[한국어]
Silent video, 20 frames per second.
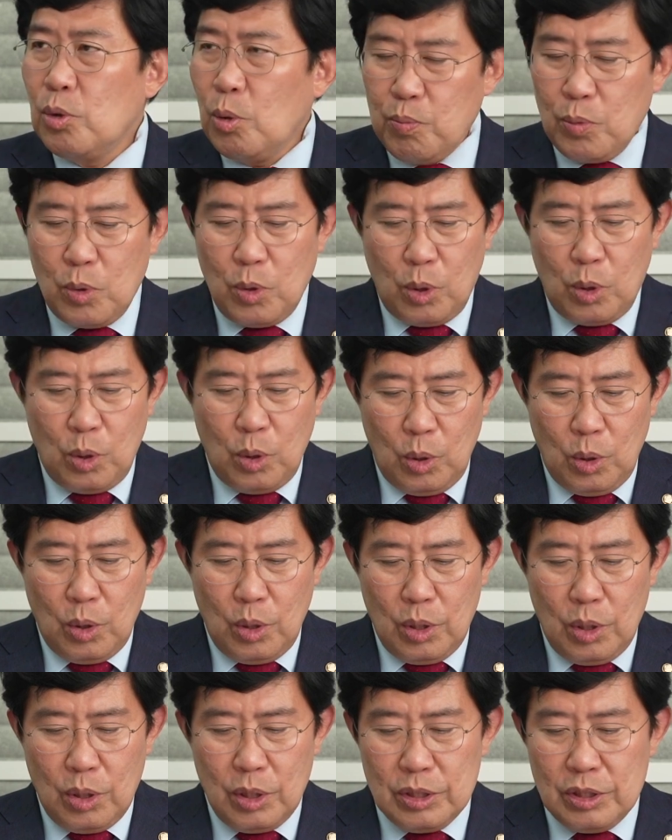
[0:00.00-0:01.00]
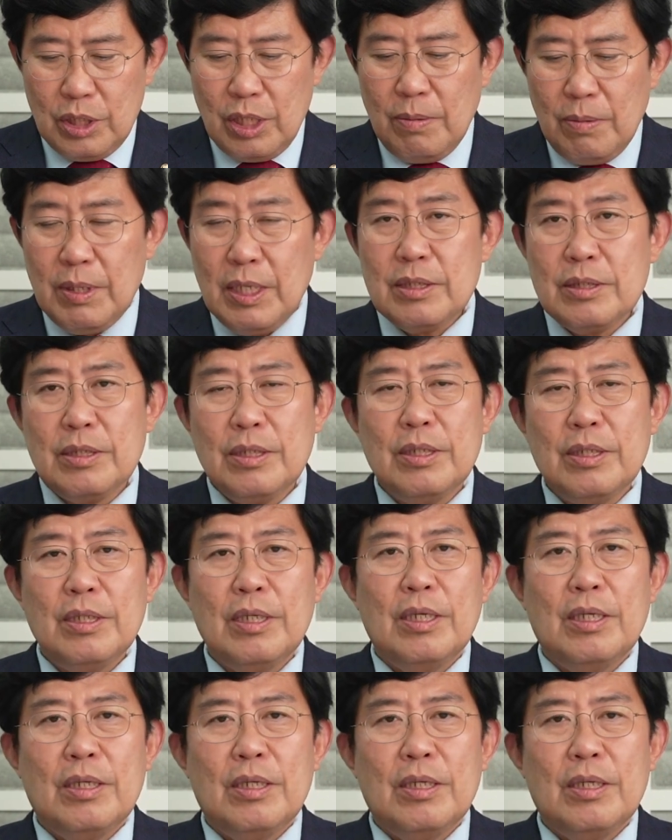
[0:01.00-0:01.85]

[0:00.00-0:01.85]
높고 쉽게 말해서